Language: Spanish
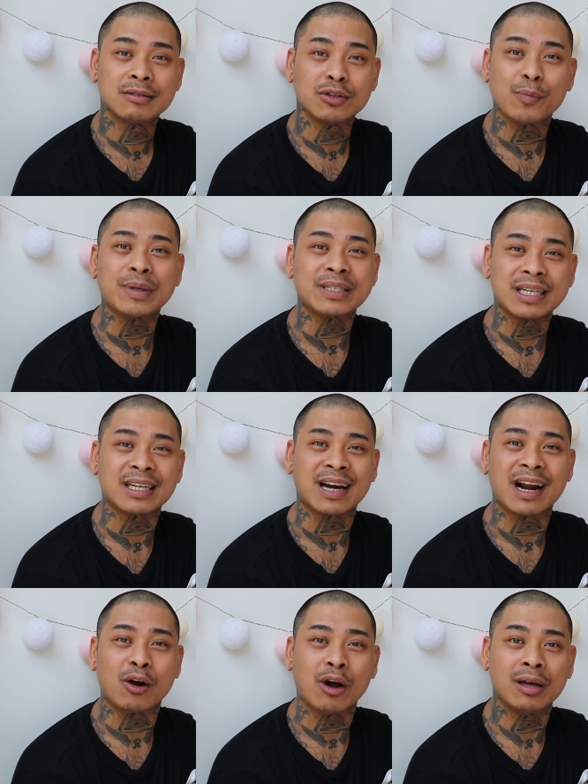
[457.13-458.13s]
No penséis
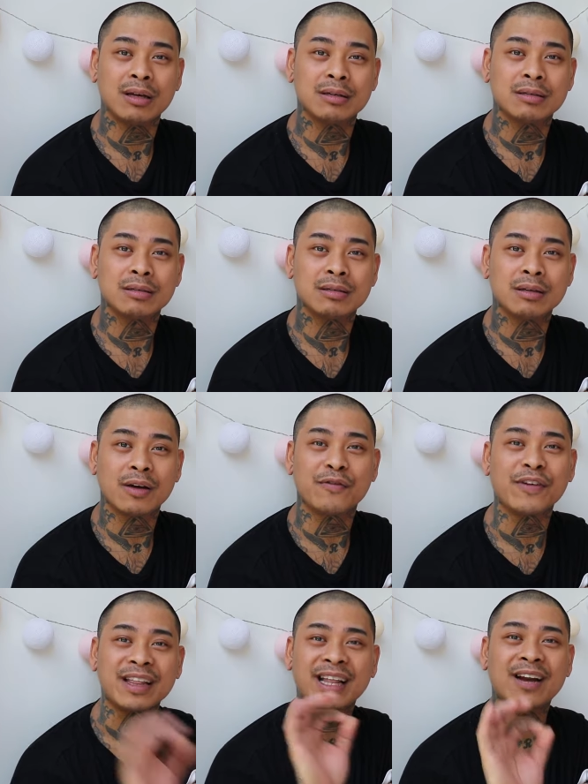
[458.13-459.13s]
raro, ¿eh?
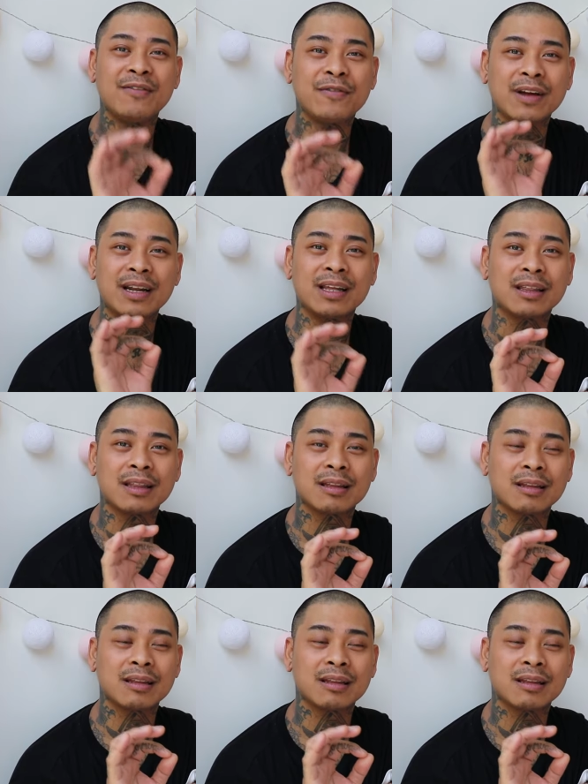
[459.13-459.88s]
Final feliz.